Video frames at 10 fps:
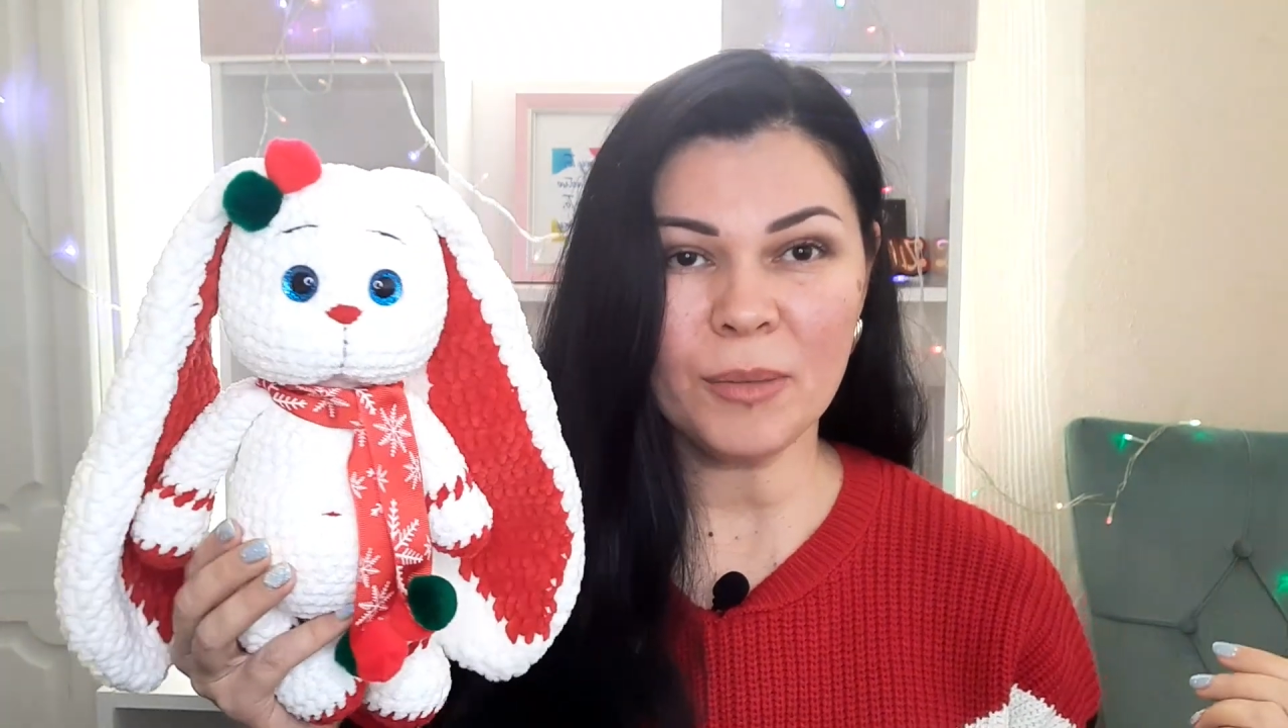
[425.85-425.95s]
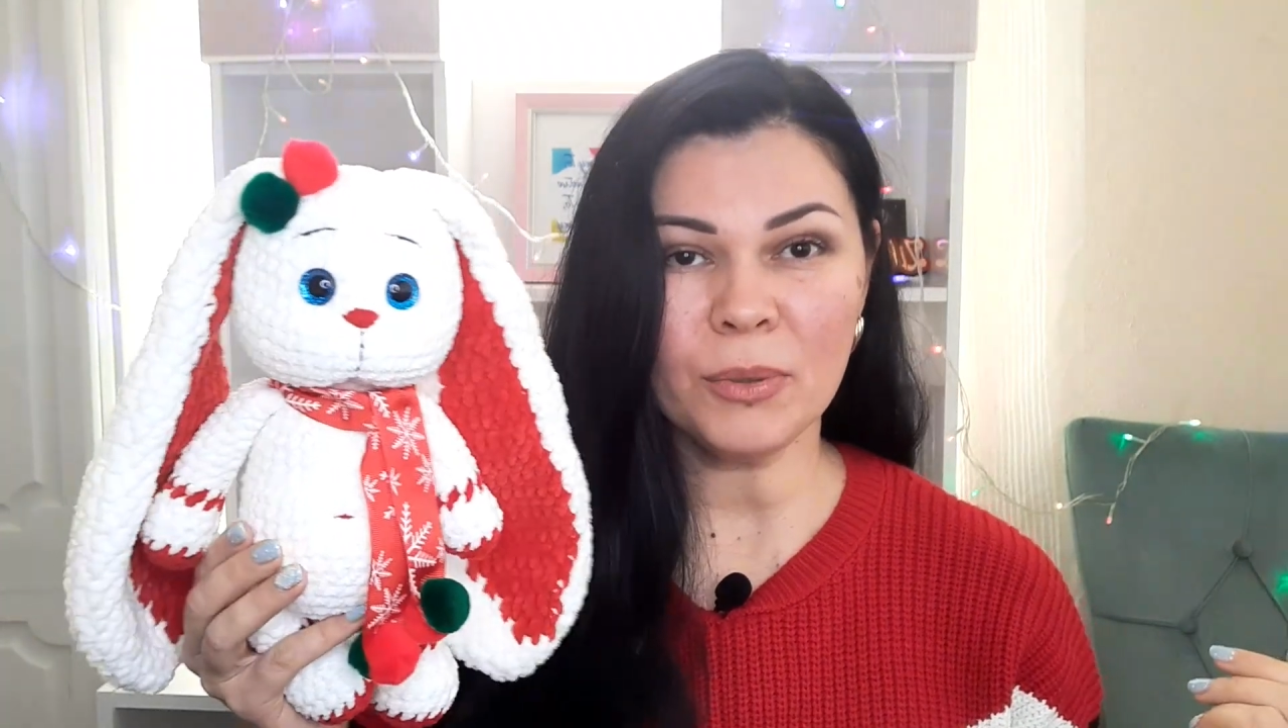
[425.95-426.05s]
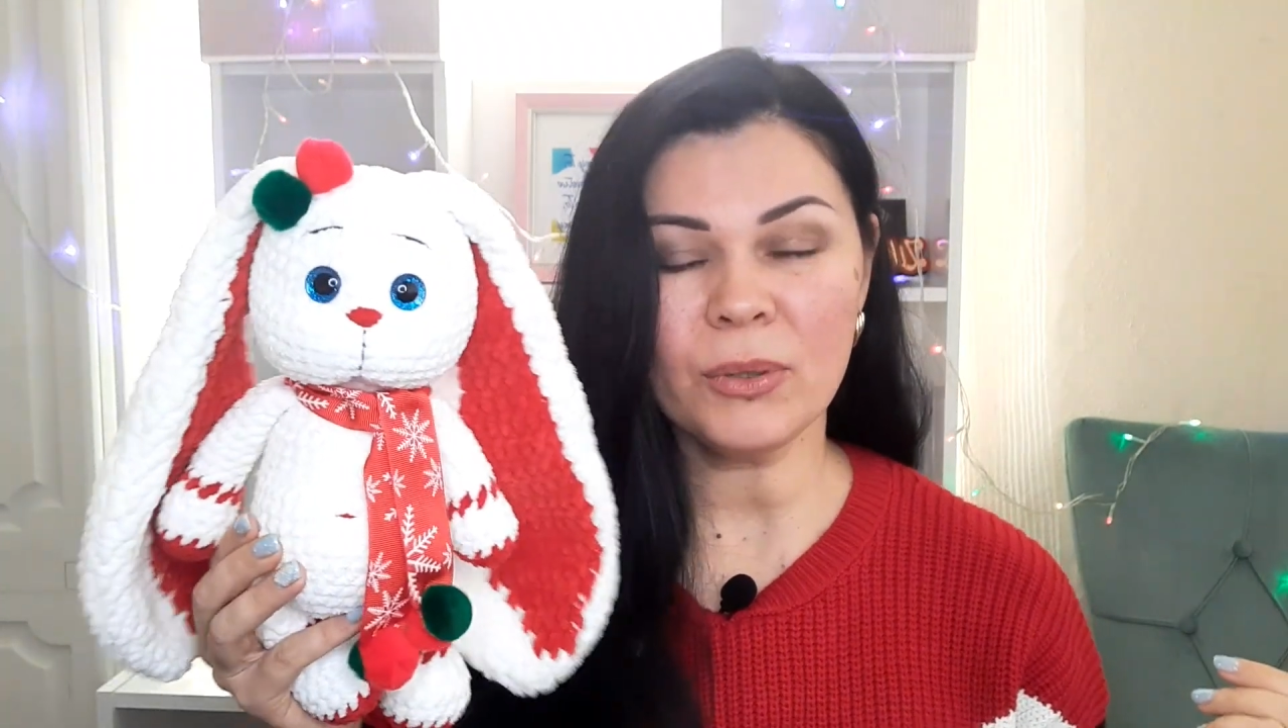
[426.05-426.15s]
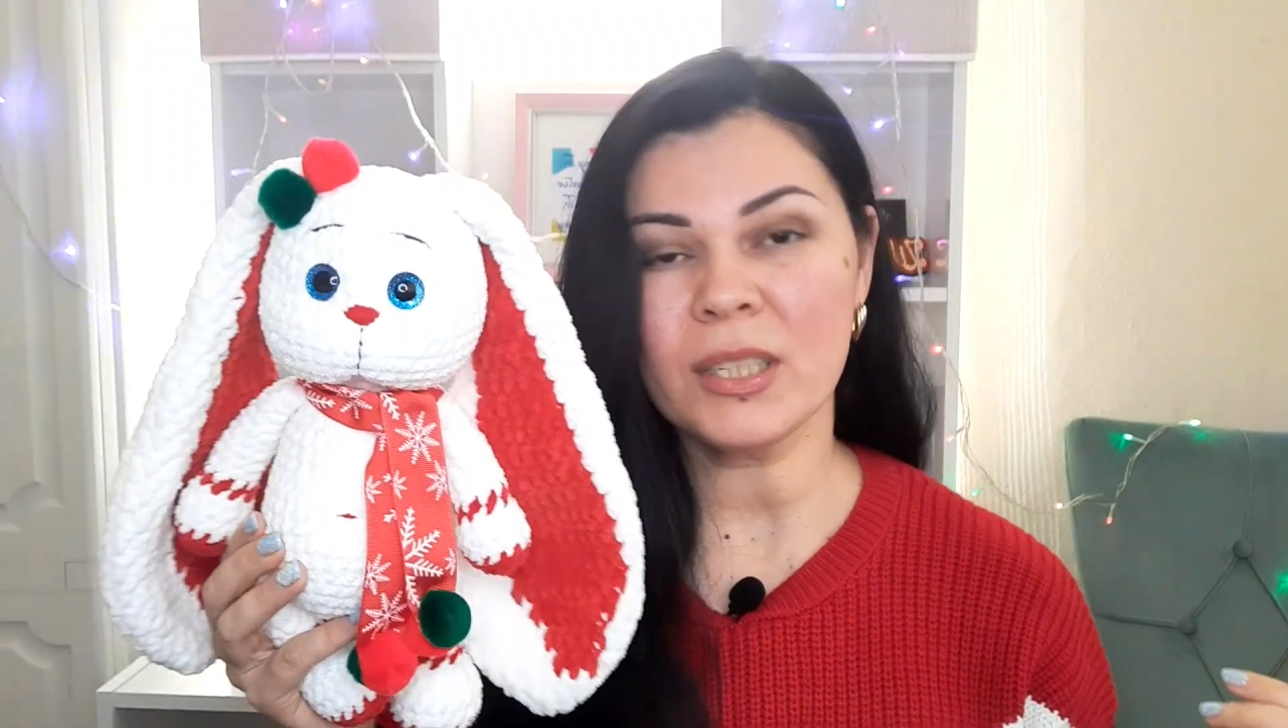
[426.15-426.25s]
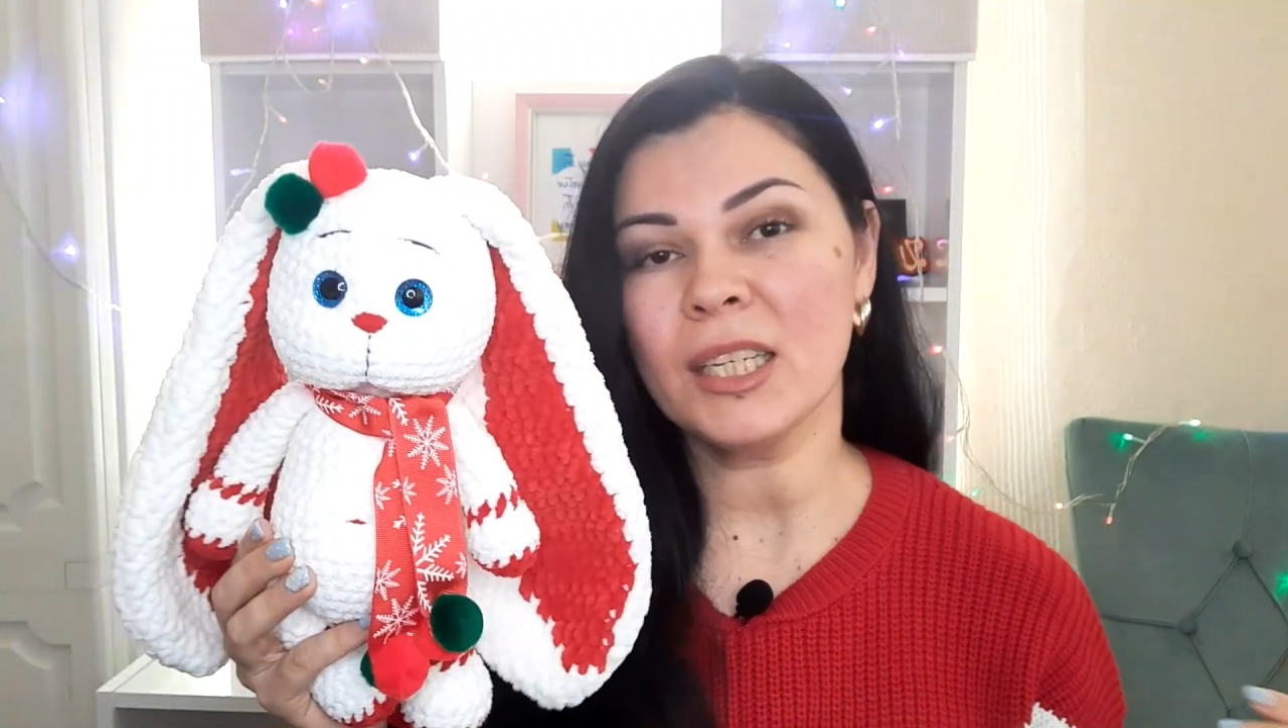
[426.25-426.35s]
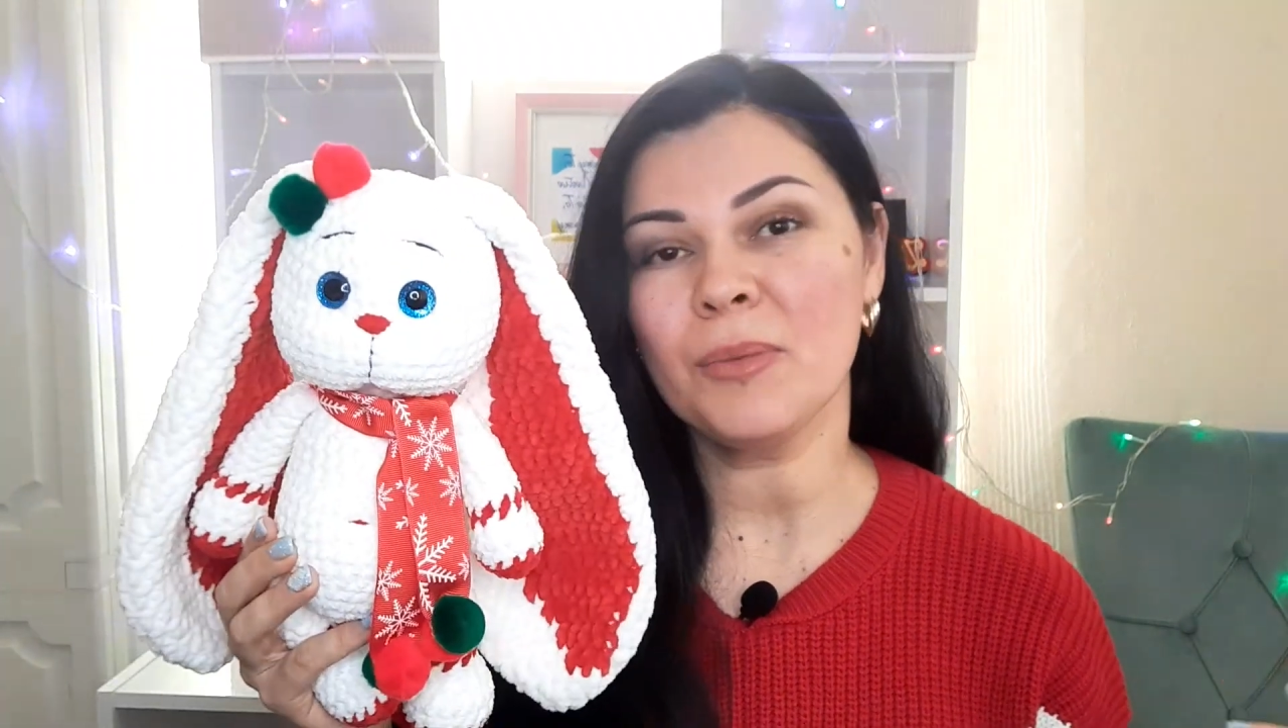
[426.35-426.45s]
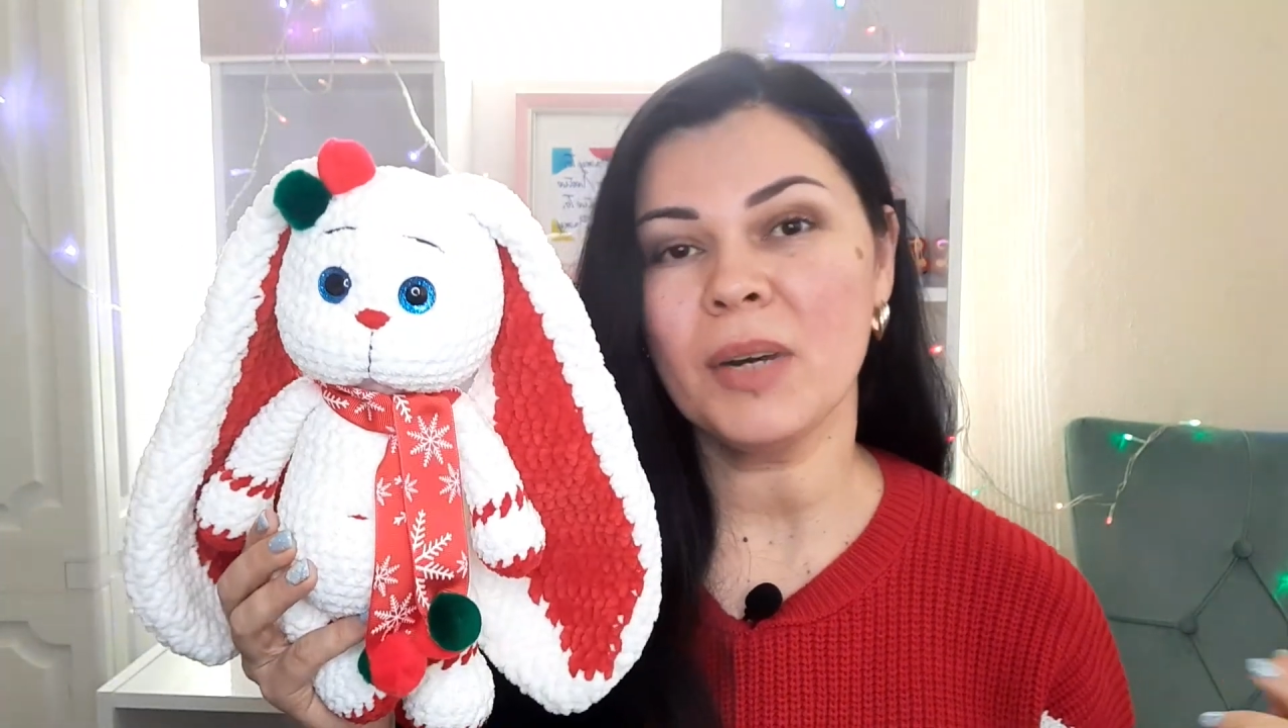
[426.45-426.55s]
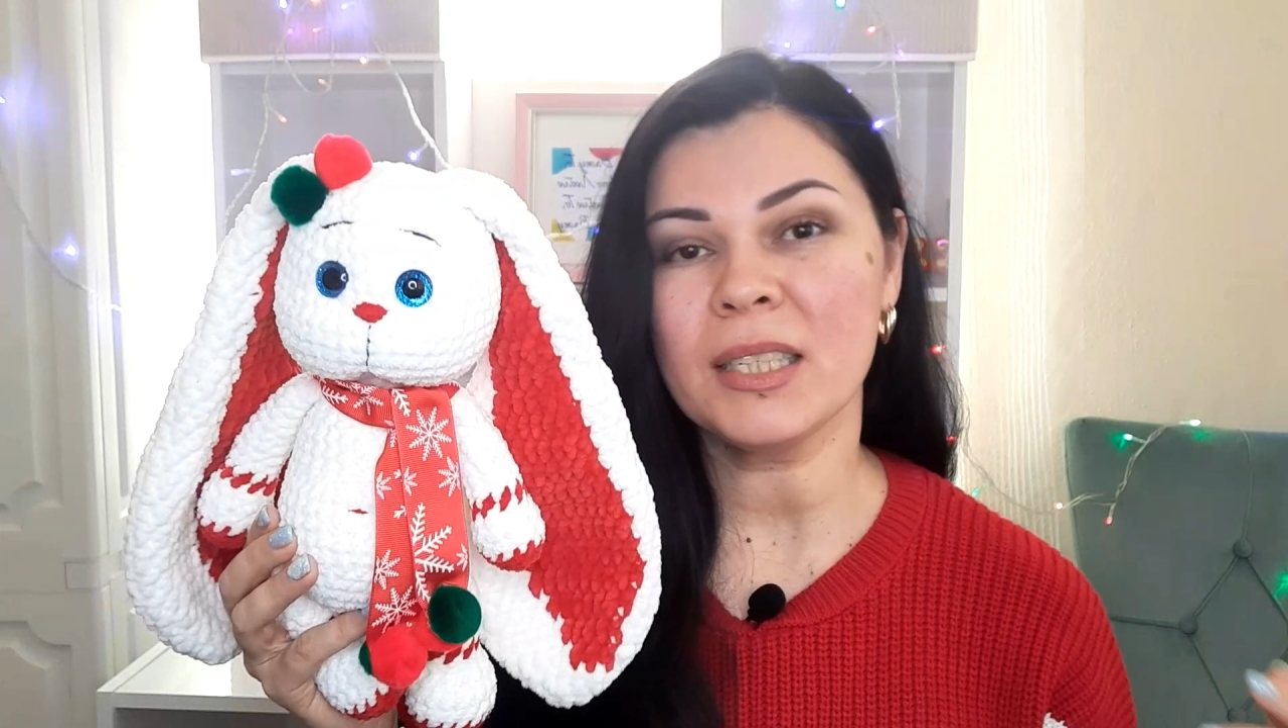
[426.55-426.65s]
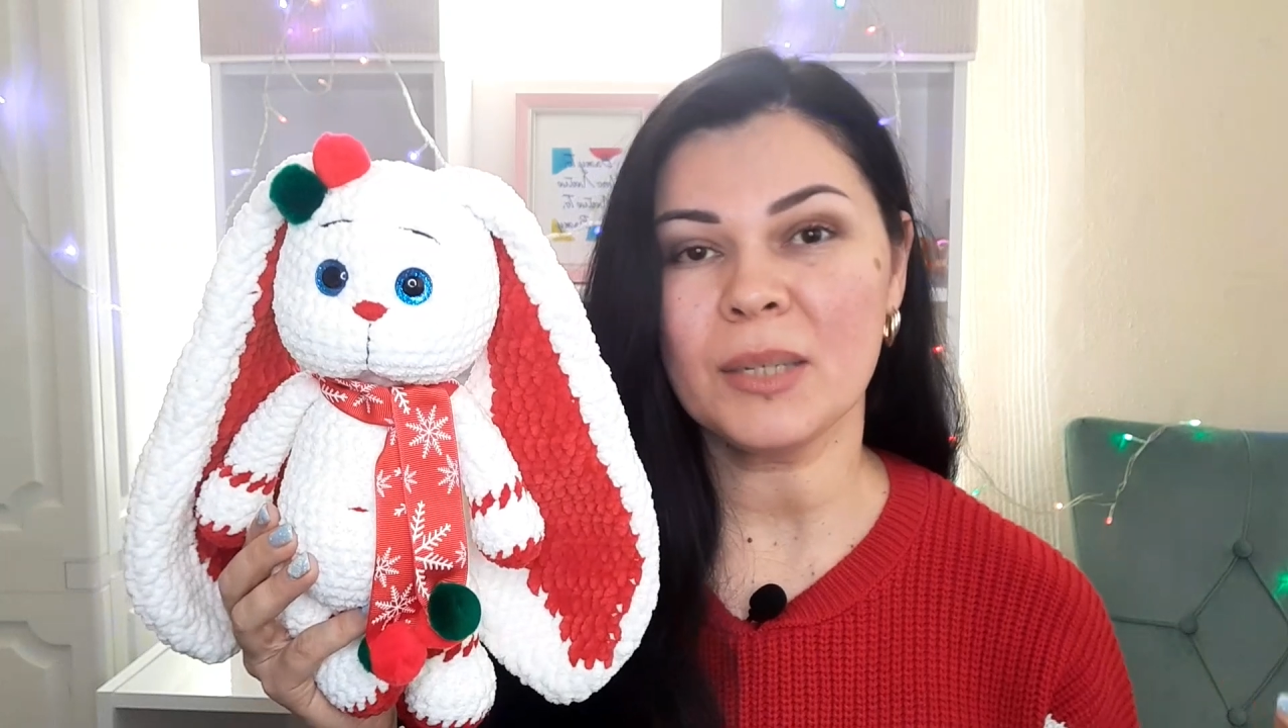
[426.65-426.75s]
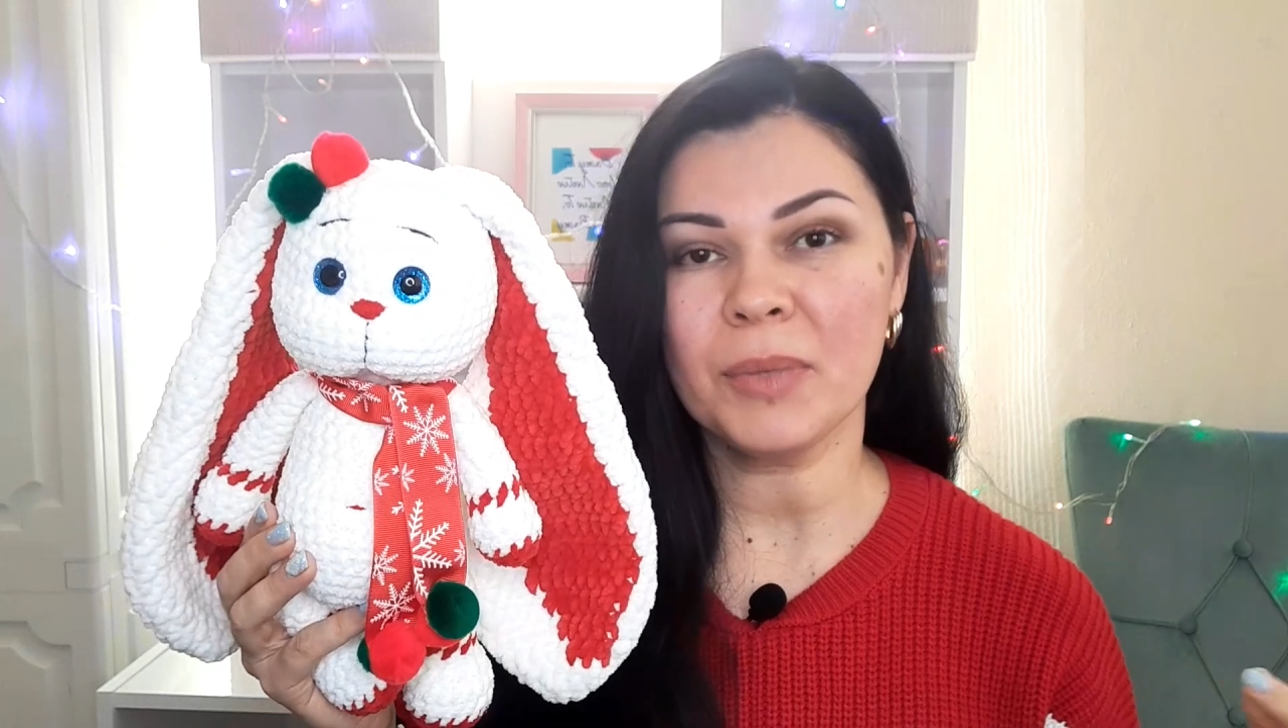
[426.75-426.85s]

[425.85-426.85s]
буду заниматься